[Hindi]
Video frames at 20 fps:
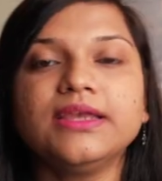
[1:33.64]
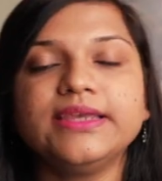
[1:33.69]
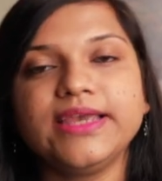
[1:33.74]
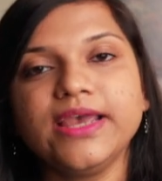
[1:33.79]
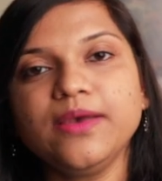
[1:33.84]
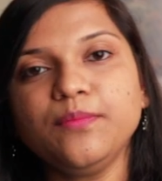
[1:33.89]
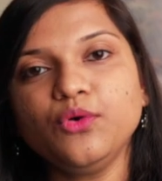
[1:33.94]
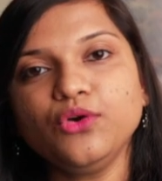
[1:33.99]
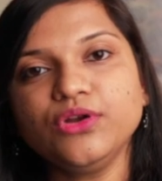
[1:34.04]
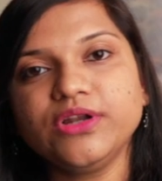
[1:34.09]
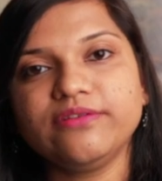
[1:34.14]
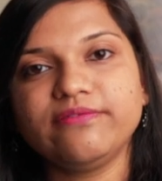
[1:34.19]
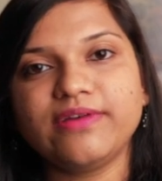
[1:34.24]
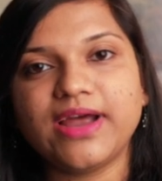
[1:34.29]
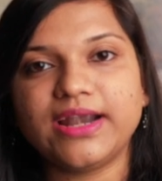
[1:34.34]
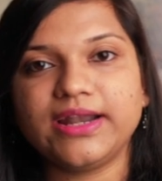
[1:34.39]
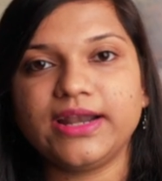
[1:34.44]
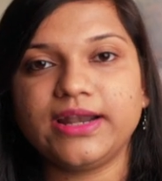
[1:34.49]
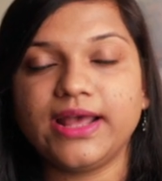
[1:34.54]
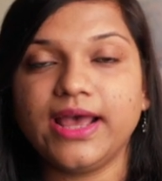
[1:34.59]
ये बुक
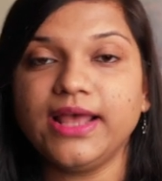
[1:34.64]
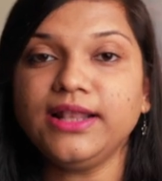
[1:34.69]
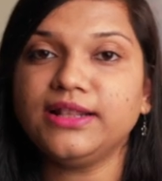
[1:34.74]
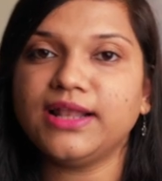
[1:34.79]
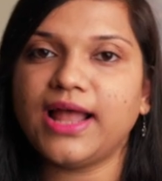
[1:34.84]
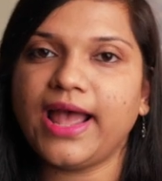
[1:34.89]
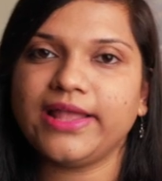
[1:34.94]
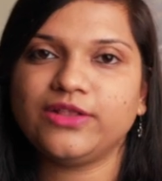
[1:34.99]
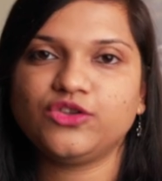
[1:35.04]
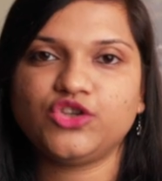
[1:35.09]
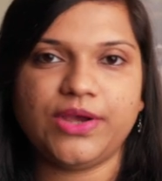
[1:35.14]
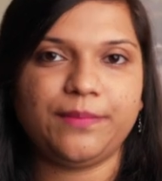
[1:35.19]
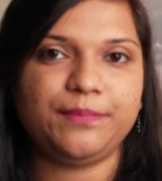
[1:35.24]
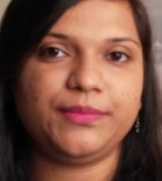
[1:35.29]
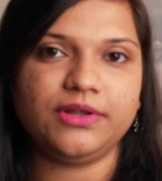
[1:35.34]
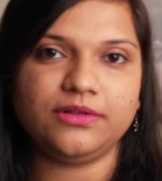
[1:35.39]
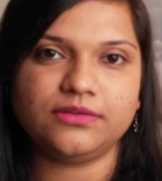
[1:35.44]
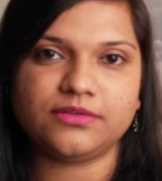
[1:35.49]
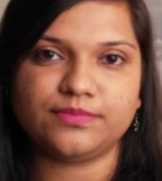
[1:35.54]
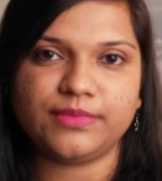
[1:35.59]
डिवाइडेड है नाइन
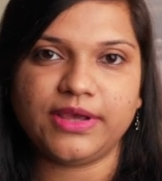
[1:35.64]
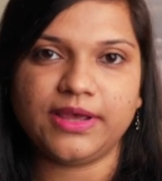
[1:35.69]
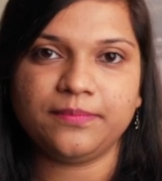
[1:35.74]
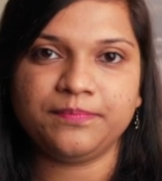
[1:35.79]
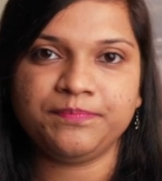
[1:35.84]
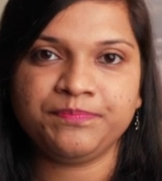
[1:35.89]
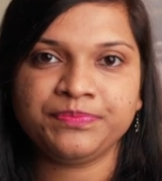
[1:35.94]
चैप्टर्स में